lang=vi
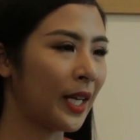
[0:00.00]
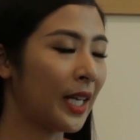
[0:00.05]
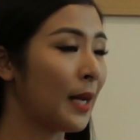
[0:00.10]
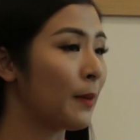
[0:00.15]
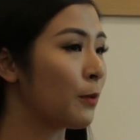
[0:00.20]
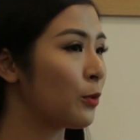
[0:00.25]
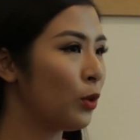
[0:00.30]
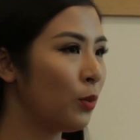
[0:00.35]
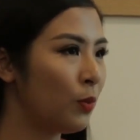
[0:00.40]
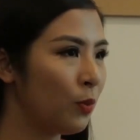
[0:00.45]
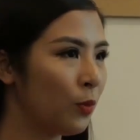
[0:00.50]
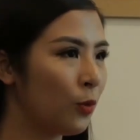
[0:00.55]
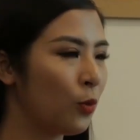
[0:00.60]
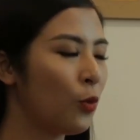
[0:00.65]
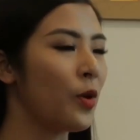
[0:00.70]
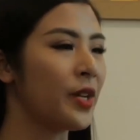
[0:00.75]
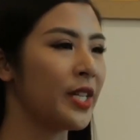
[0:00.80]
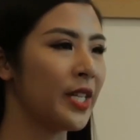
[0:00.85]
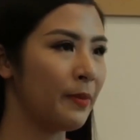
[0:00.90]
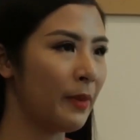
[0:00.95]
cái cảm xúc
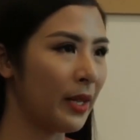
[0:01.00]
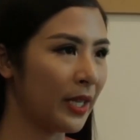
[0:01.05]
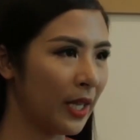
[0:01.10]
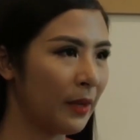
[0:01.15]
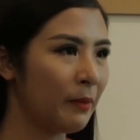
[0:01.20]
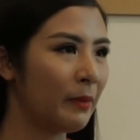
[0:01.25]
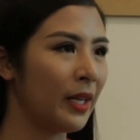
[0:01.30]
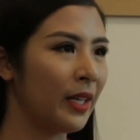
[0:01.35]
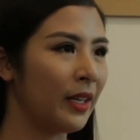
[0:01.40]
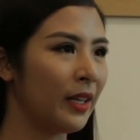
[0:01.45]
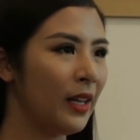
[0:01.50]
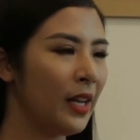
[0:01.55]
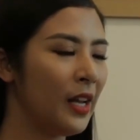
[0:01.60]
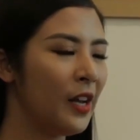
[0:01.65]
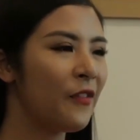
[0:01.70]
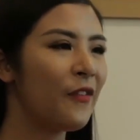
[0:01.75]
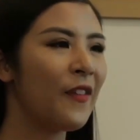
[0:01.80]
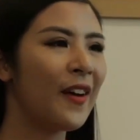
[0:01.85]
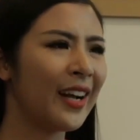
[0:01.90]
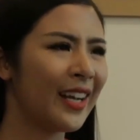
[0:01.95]
của chính bản thân mình.
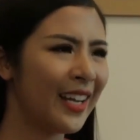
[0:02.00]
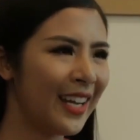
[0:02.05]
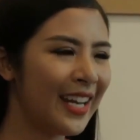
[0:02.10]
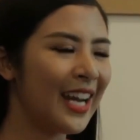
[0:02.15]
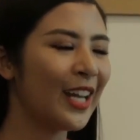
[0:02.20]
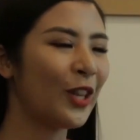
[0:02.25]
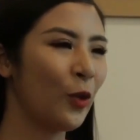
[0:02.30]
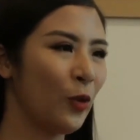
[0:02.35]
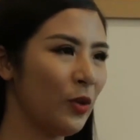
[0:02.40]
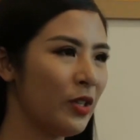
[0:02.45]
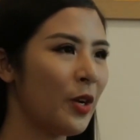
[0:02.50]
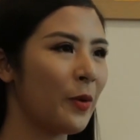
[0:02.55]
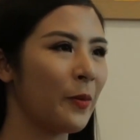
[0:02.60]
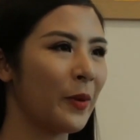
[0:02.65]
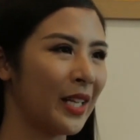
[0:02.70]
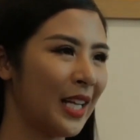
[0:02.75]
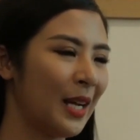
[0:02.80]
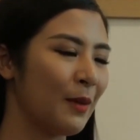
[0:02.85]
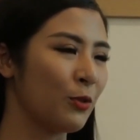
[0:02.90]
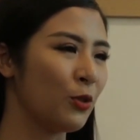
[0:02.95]
Và khi đã tôn trọng
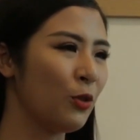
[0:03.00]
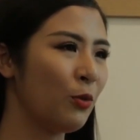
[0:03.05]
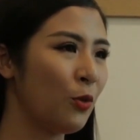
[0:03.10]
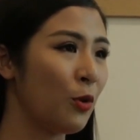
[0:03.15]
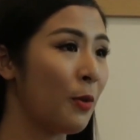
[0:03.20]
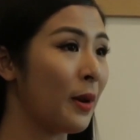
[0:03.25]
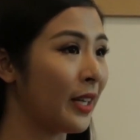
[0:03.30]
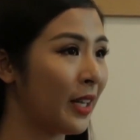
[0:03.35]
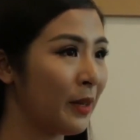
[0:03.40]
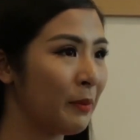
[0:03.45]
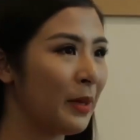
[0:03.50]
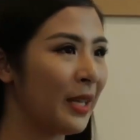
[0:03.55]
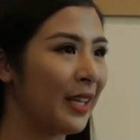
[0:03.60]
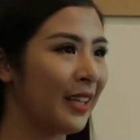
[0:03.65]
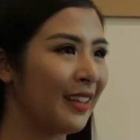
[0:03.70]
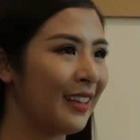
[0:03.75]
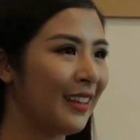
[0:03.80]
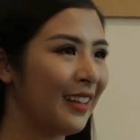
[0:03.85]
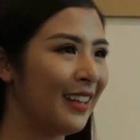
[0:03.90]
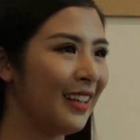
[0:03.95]
cái cảm xúc của bản thân mình